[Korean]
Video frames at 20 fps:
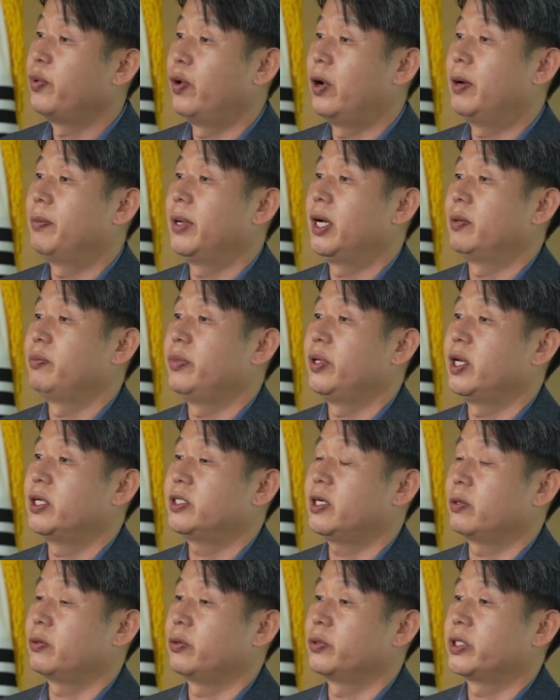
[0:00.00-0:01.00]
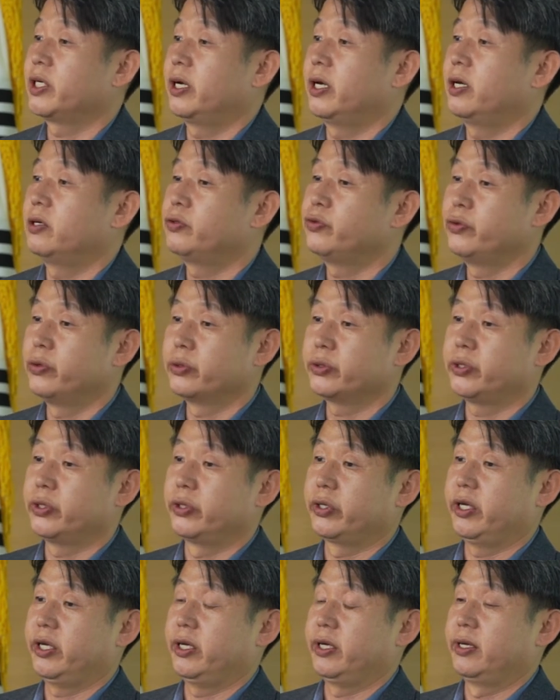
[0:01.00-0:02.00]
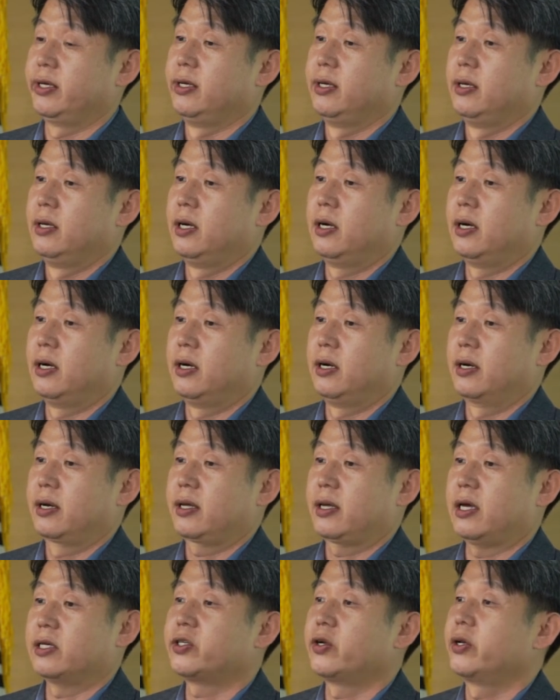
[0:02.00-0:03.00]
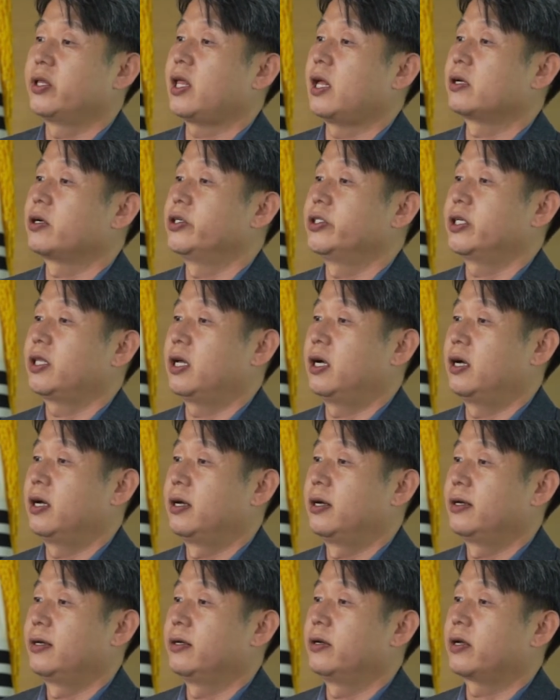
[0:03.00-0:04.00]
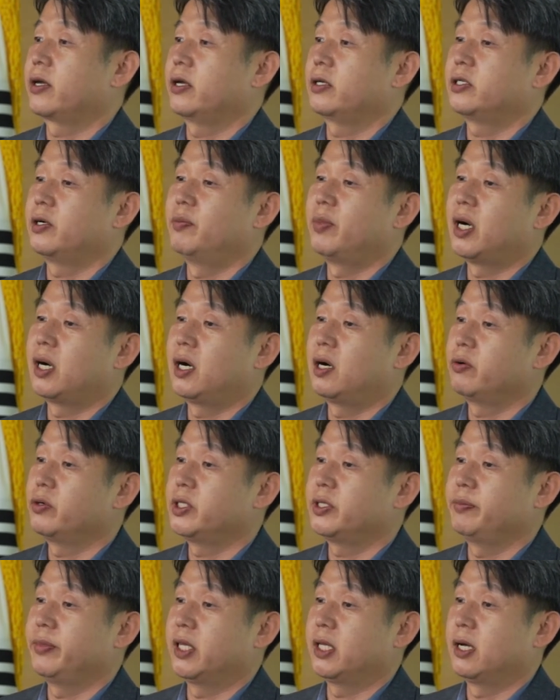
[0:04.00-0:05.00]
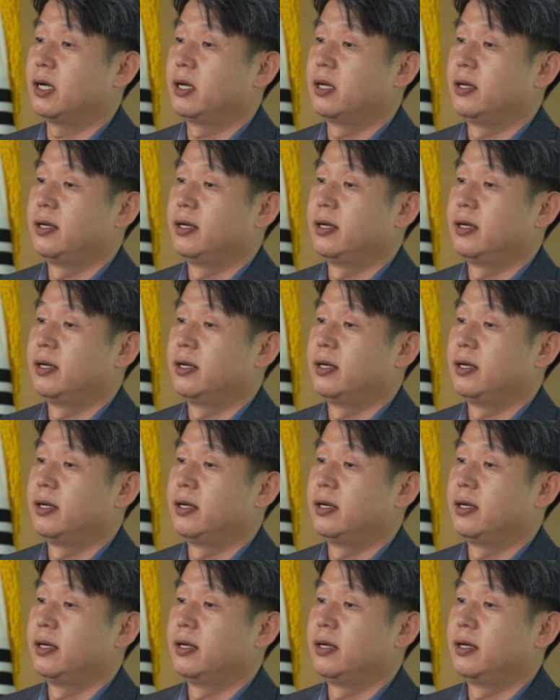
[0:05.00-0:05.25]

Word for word: 포함한 미래 자동차의 수용성이 어, 개선이 될 것이다. 이렇게 전망하고 있습니다.